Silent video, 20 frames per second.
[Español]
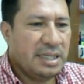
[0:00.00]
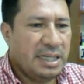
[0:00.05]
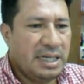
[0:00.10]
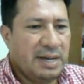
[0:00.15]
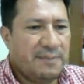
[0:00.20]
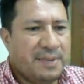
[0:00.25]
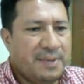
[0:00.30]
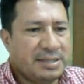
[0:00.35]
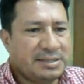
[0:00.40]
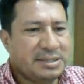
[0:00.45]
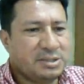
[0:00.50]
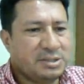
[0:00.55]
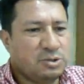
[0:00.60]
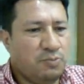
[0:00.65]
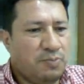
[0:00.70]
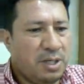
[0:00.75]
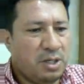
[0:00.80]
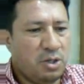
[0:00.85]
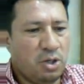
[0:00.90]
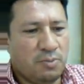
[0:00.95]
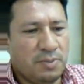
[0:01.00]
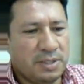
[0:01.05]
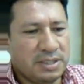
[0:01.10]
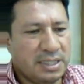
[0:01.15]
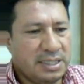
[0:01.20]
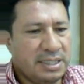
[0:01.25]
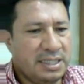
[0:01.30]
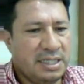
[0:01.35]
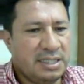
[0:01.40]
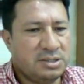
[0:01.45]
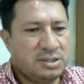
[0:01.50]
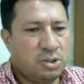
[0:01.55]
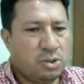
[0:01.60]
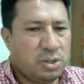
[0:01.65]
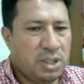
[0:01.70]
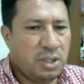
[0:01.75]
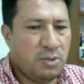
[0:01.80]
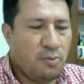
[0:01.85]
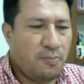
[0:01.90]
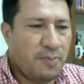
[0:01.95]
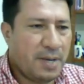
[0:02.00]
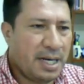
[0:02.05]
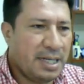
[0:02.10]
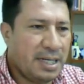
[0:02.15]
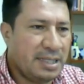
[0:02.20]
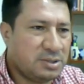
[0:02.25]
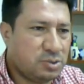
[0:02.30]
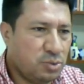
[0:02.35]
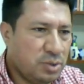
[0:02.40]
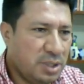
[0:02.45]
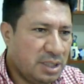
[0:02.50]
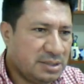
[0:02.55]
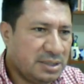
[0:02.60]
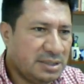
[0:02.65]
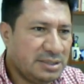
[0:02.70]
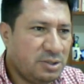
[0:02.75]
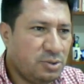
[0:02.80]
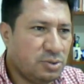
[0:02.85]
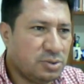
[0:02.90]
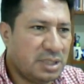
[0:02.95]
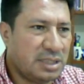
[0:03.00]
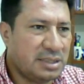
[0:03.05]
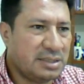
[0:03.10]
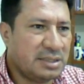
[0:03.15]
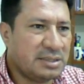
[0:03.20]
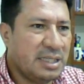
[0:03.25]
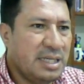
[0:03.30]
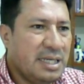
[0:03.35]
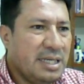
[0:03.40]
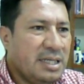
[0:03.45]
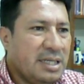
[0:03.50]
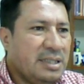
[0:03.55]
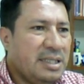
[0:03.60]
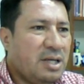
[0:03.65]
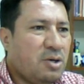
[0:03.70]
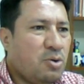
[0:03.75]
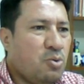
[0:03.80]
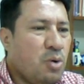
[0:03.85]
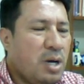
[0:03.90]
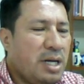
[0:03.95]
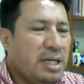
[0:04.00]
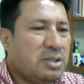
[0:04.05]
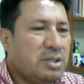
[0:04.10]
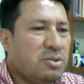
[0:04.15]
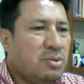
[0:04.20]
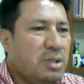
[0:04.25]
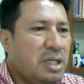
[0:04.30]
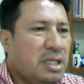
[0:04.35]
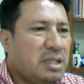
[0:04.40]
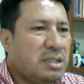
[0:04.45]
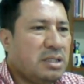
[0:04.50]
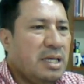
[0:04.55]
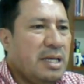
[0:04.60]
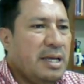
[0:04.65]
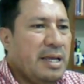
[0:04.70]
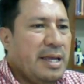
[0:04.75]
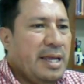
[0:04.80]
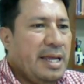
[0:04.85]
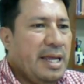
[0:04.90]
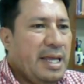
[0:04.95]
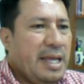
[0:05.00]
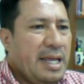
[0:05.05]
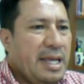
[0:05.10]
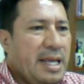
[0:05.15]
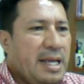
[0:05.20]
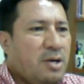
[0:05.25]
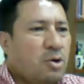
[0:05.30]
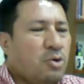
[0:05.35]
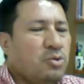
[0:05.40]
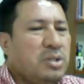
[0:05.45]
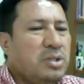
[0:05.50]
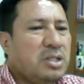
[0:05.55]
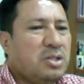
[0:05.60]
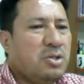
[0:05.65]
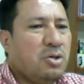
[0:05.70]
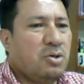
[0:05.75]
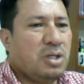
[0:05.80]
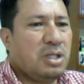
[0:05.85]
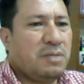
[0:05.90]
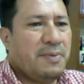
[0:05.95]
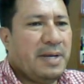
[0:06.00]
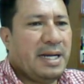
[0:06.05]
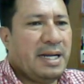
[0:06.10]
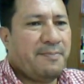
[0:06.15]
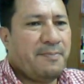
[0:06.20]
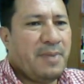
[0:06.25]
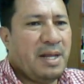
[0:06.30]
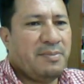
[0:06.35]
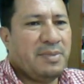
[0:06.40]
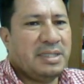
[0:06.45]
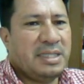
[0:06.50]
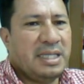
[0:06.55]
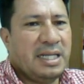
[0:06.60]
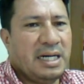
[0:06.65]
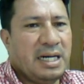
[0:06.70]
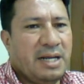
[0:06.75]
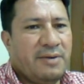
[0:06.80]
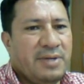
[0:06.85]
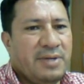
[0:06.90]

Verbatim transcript: en la parte superior va a salir el instructivo para estudiantes y docentes de cuáles son las eh, condiciones para permitir la